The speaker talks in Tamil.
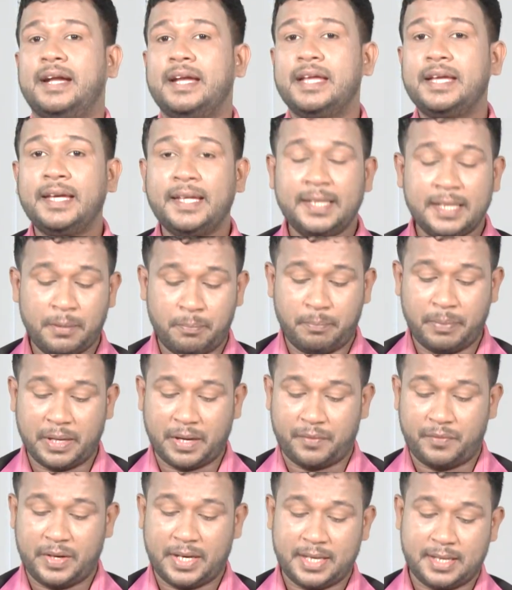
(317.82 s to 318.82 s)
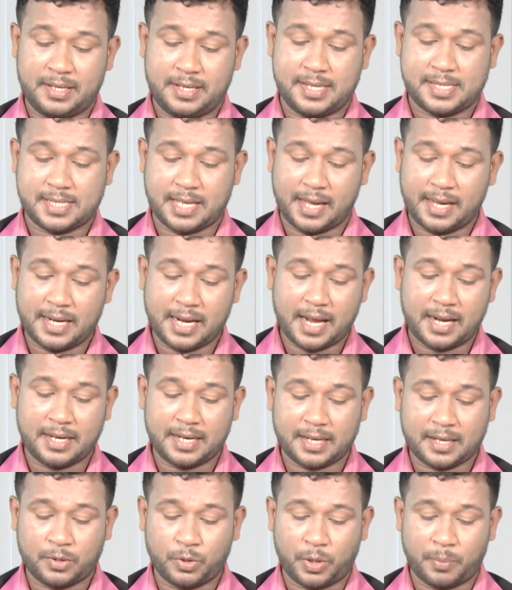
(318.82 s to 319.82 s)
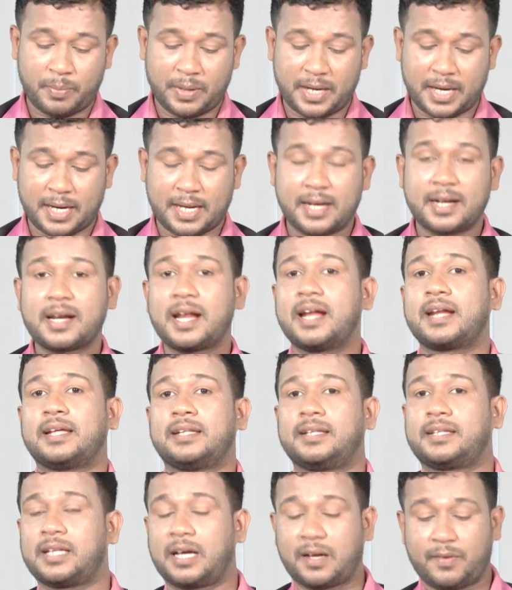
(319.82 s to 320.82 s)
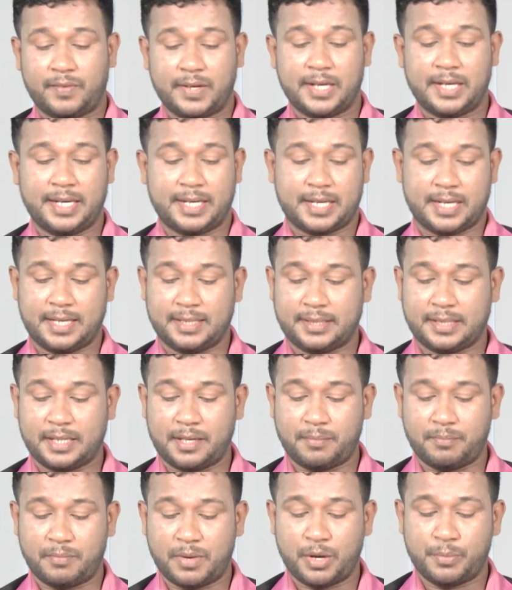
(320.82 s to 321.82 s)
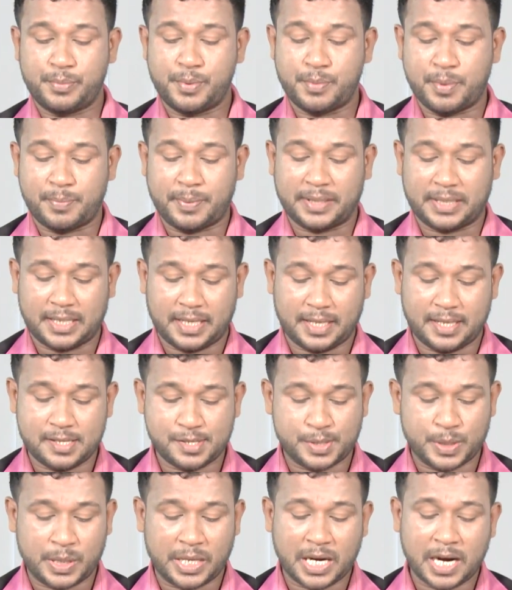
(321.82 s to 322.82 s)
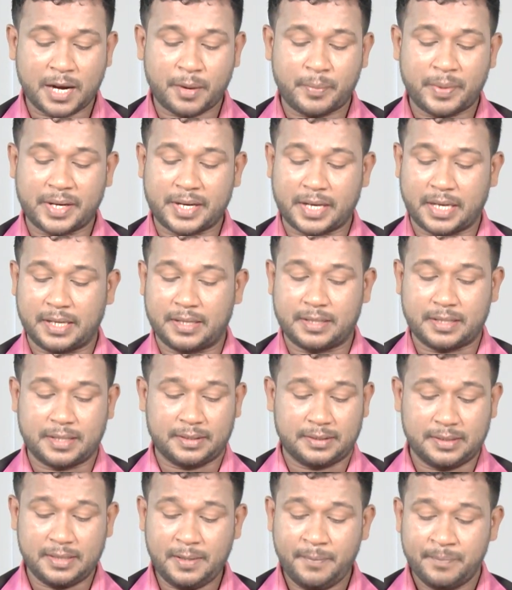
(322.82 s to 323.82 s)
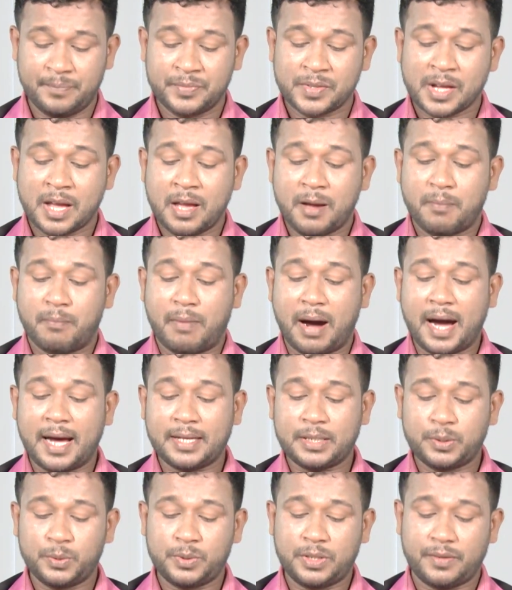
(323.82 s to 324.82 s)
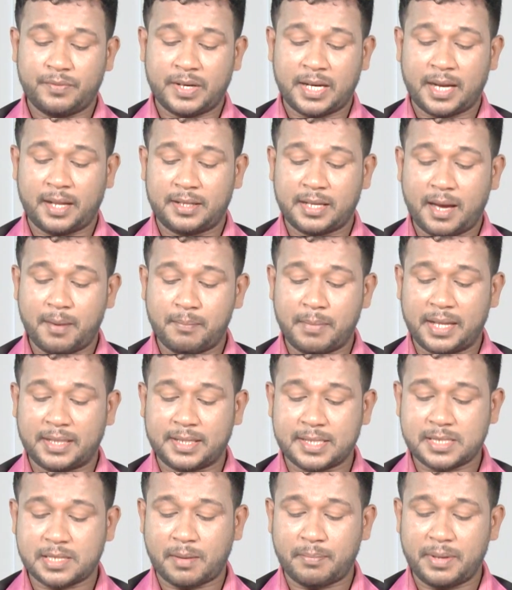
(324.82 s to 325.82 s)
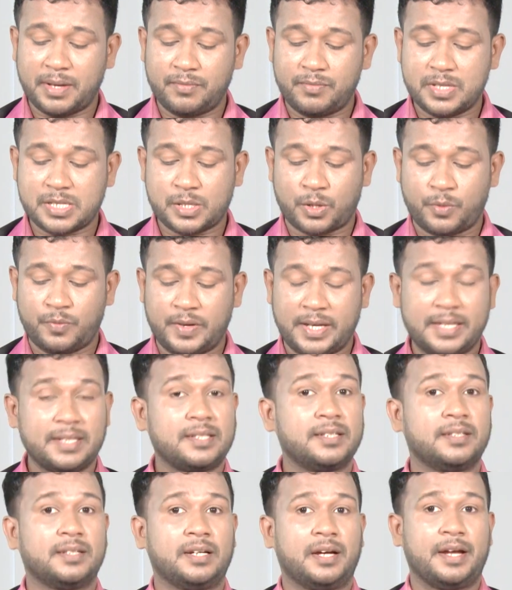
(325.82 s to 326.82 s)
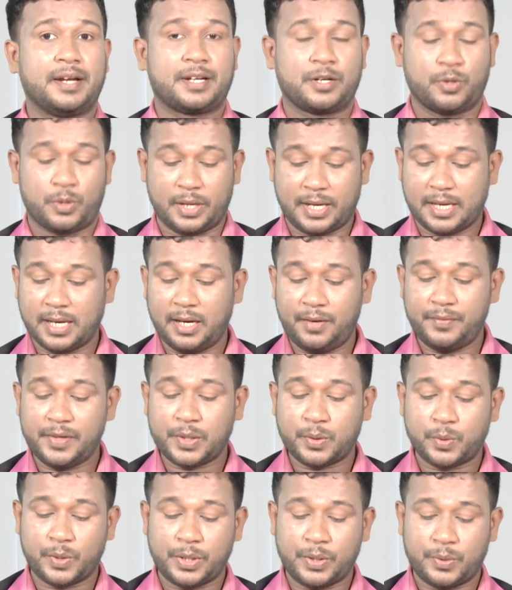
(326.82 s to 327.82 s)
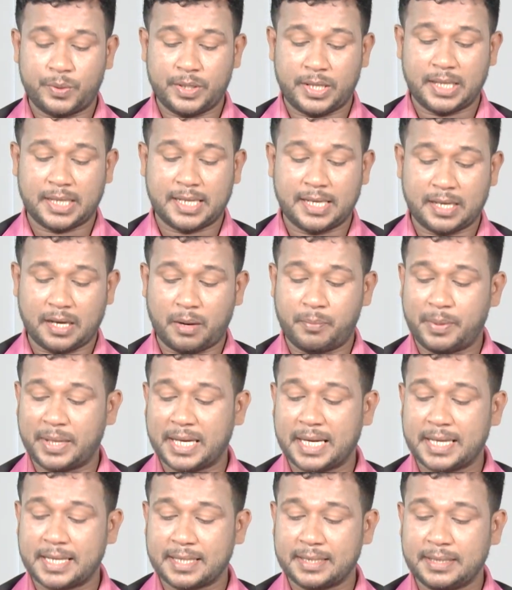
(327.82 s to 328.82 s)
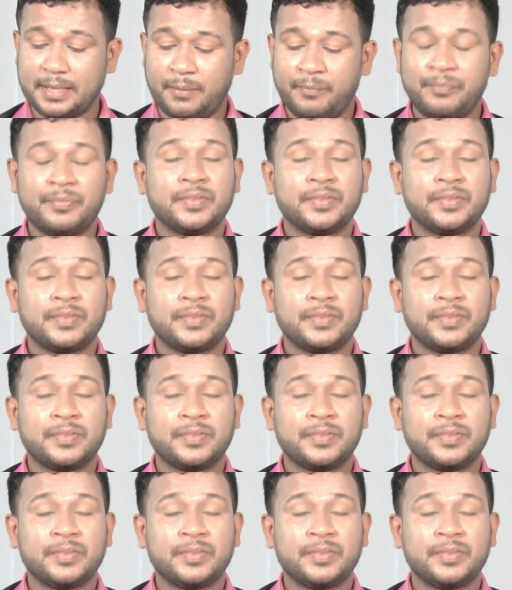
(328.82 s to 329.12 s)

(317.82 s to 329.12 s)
நீதி பிரிவின் செயலாளர் செய்தியாளர் குறிப்பிட்டிருக்கின்றார் அந்த தகவல் இன்றைய தினம் மபிம பத்திரிகையில் சுட்டிக்காட்டப்பட்டிருக்கின்றது மார்த்து திபனதா மத்திசபை விசுறுவெய்து என்ற ஒரு கேள்விக்குறியுடன் கேட்கப்படுகின்றது